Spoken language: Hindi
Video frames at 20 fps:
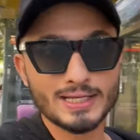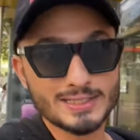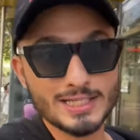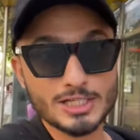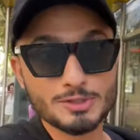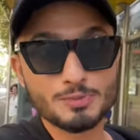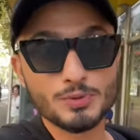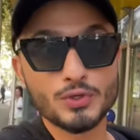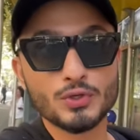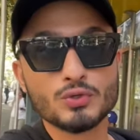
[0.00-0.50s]
कैसा
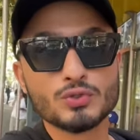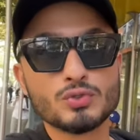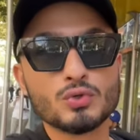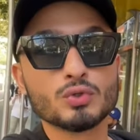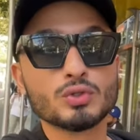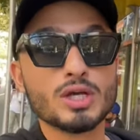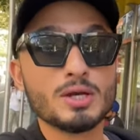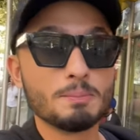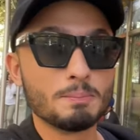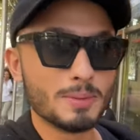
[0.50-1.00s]
एक्सपीरियंस
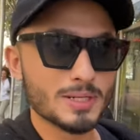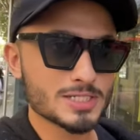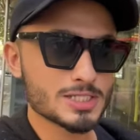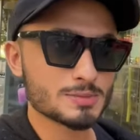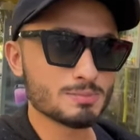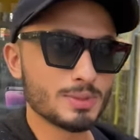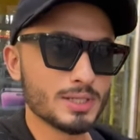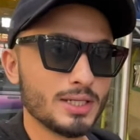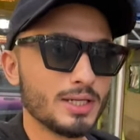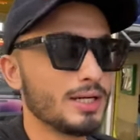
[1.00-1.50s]
होता है बस
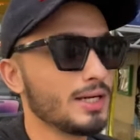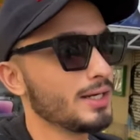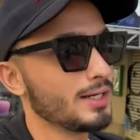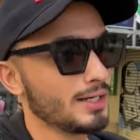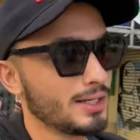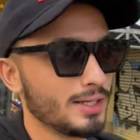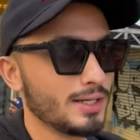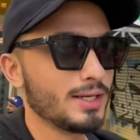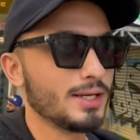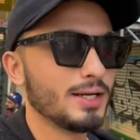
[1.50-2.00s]
में
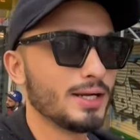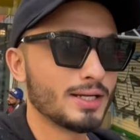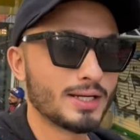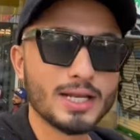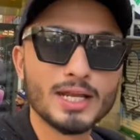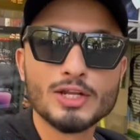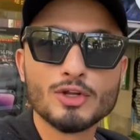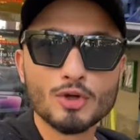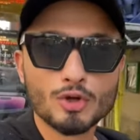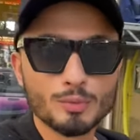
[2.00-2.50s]

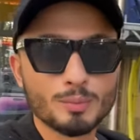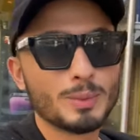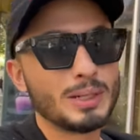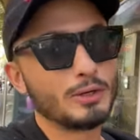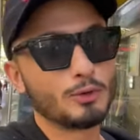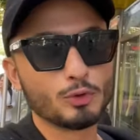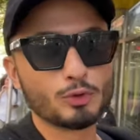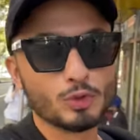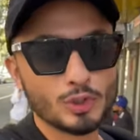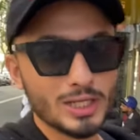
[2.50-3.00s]
ट्रेन और
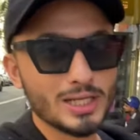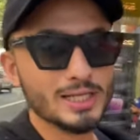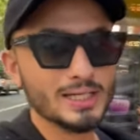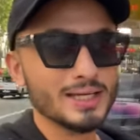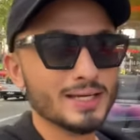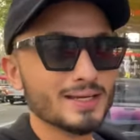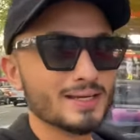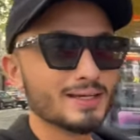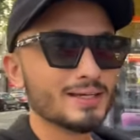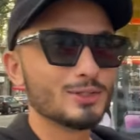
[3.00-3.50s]
मेट्रो तो ले
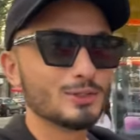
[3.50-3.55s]
लिए